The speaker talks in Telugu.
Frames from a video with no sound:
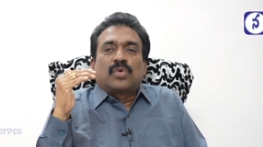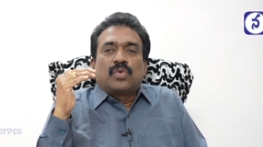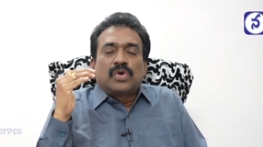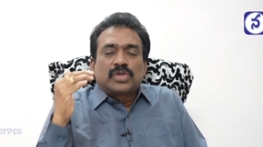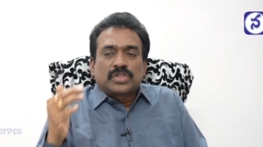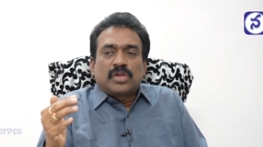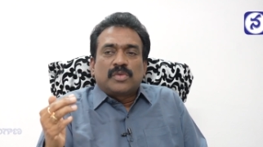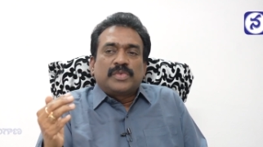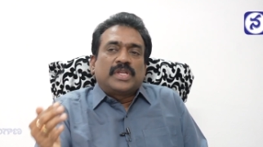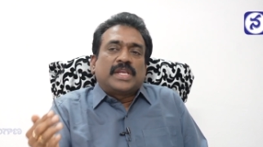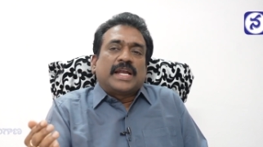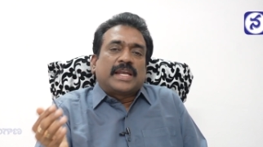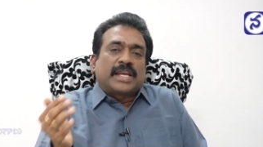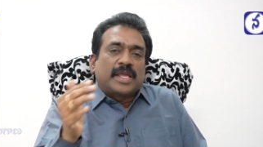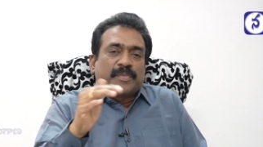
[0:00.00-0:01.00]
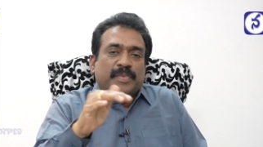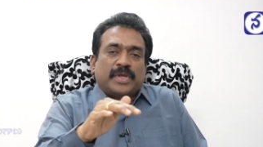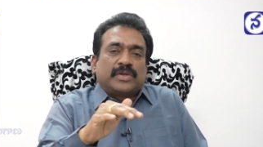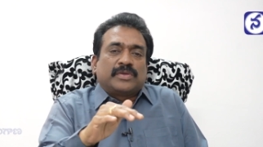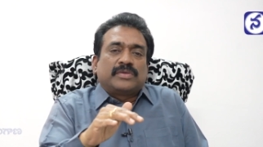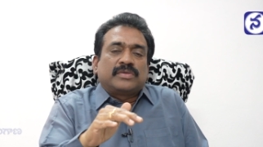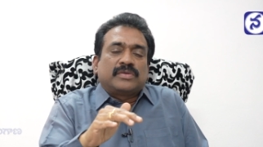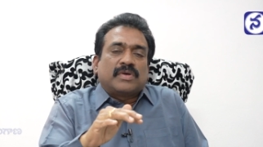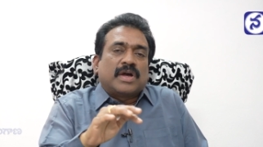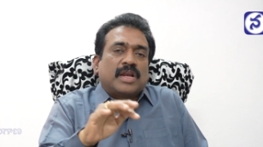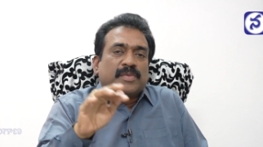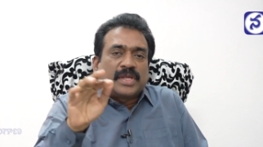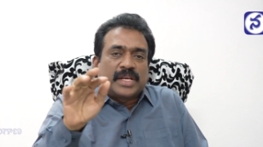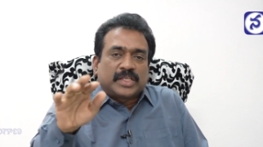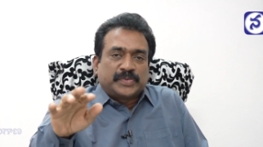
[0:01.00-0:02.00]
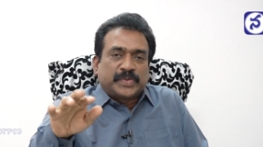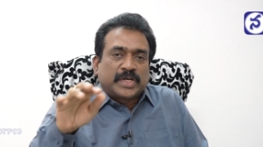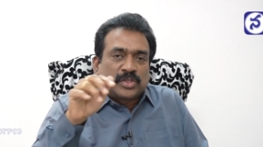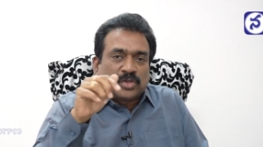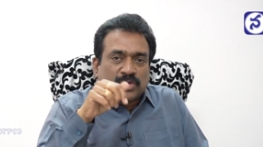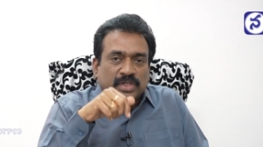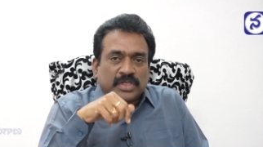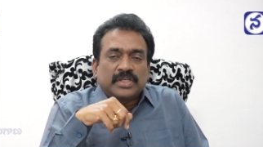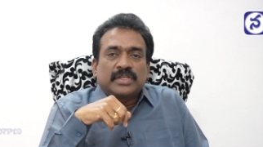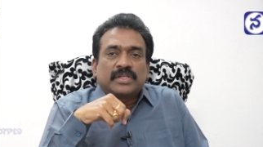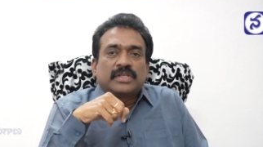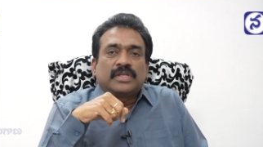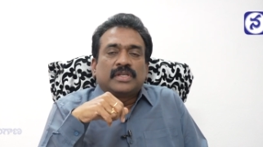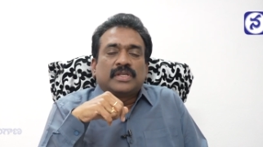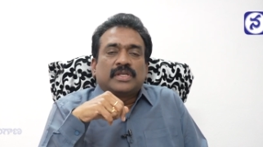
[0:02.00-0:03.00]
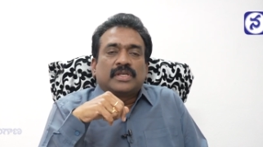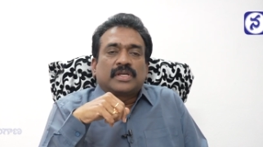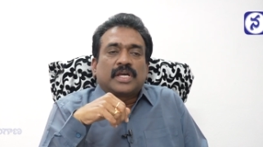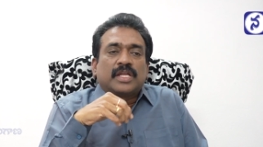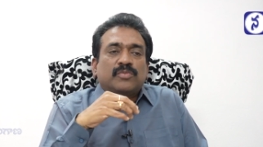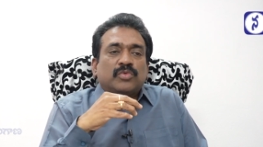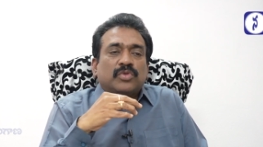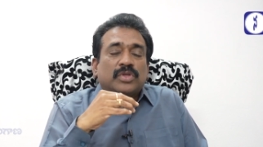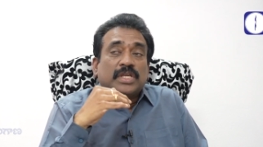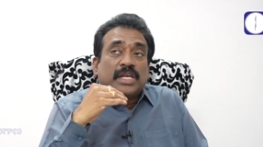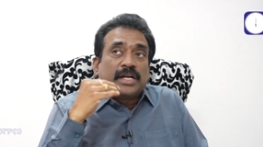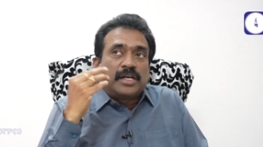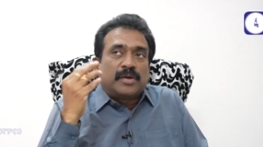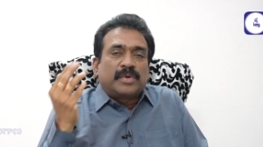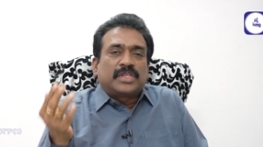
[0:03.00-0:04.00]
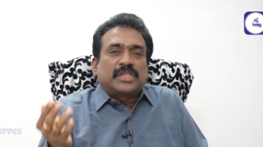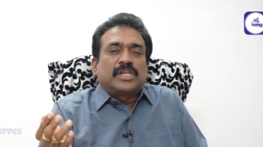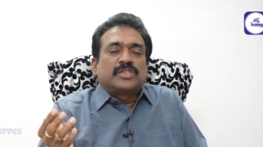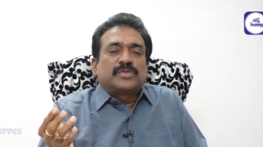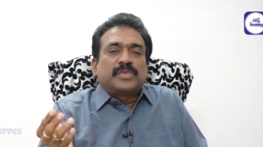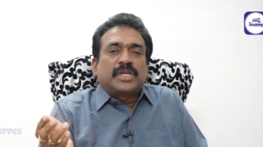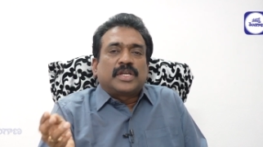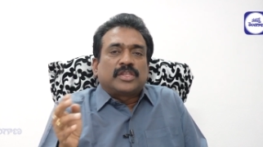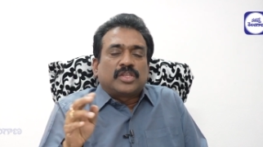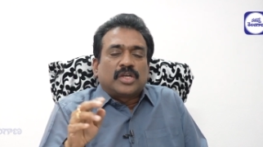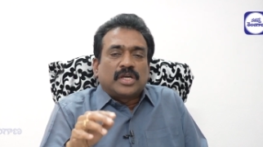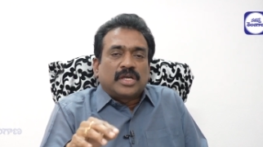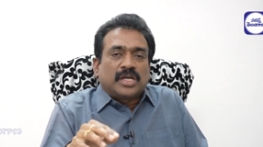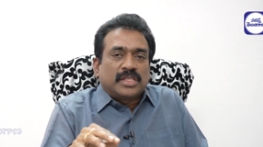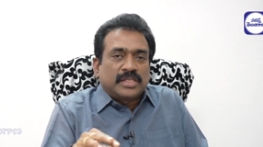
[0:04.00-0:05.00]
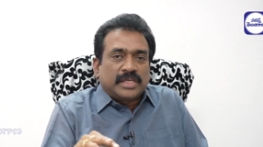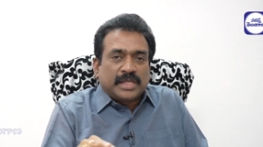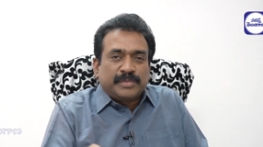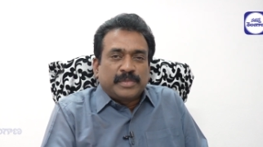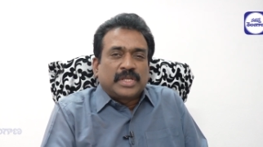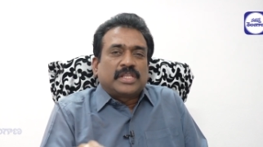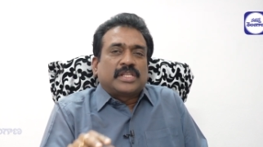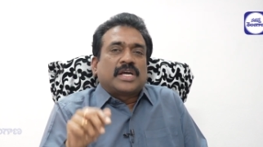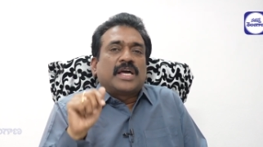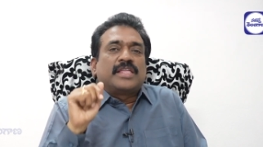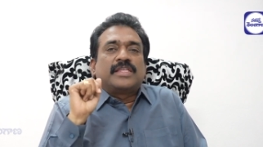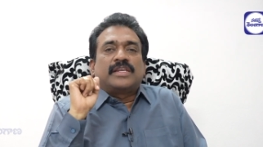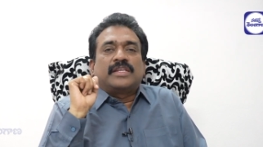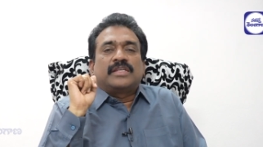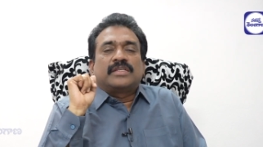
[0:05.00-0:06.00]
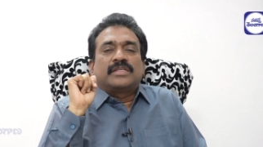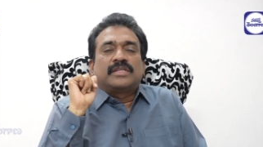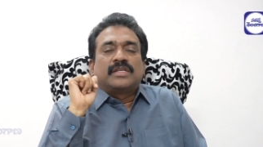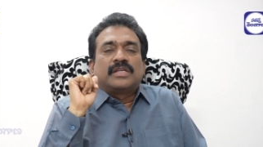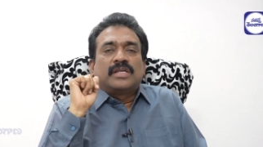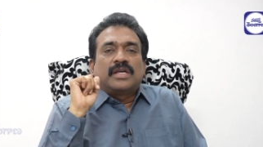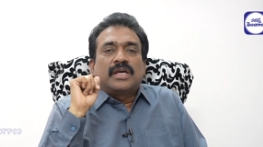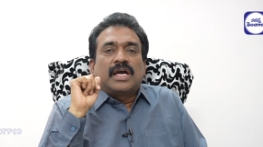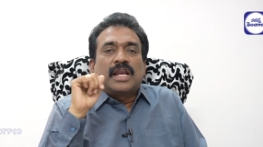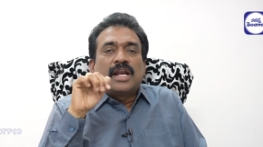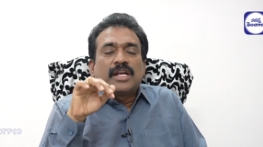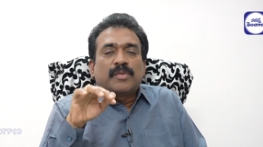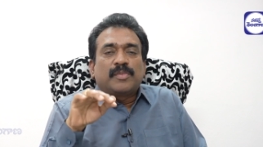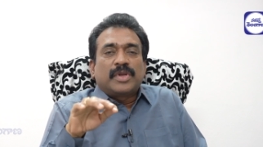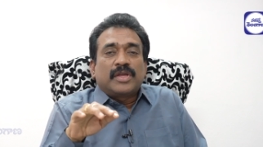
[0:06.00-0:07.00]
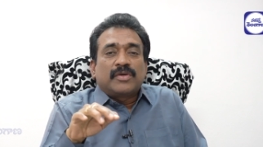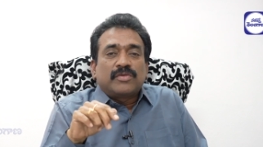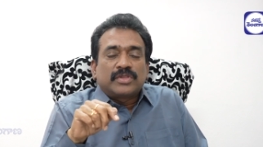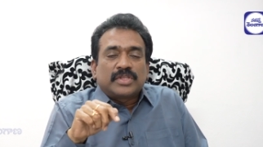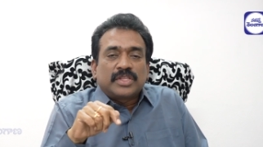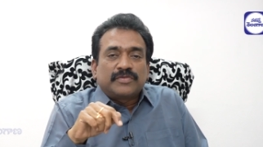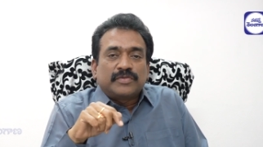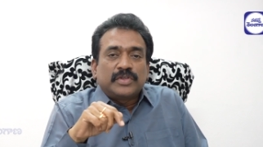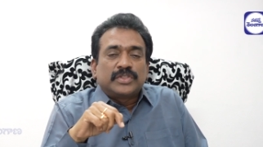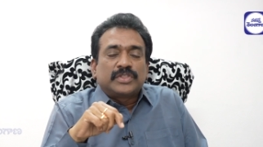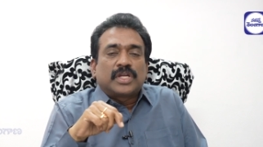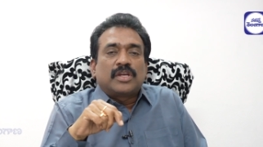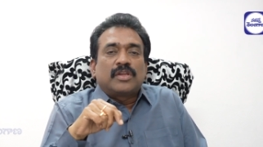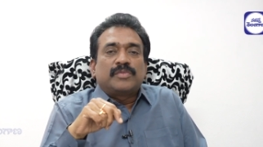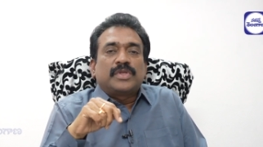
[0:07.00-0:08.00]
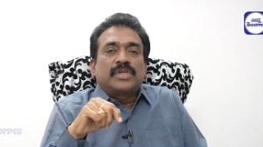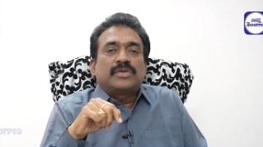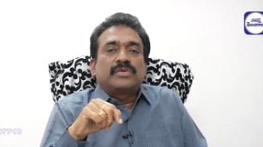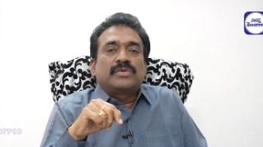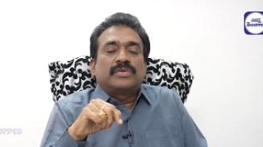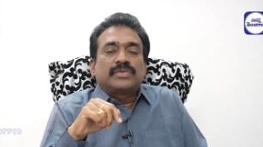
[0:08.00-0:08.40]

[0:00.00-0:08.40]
కోర్సులో మీరు ఎంటర్ అయిపోయారు వాళ్ళ మీద రెస్పెక్ట్ తోటి కానీ వెళ్ళేటప్పుడే తెలిసి మీకు అది మీకు కాదని అలాంటప్పుడు ఏమవుతుంది ఫ్యూచర్లో మీరు